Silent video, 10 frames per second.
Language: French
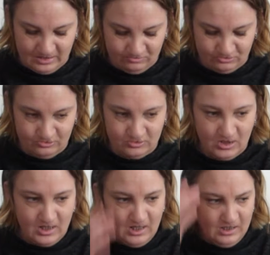un pull
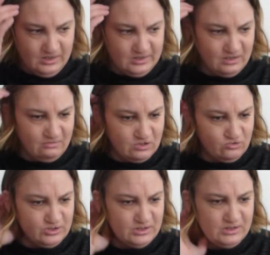et ça m'a
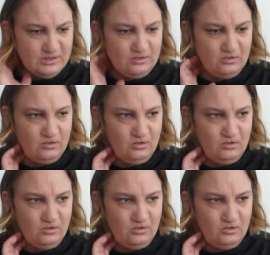coûté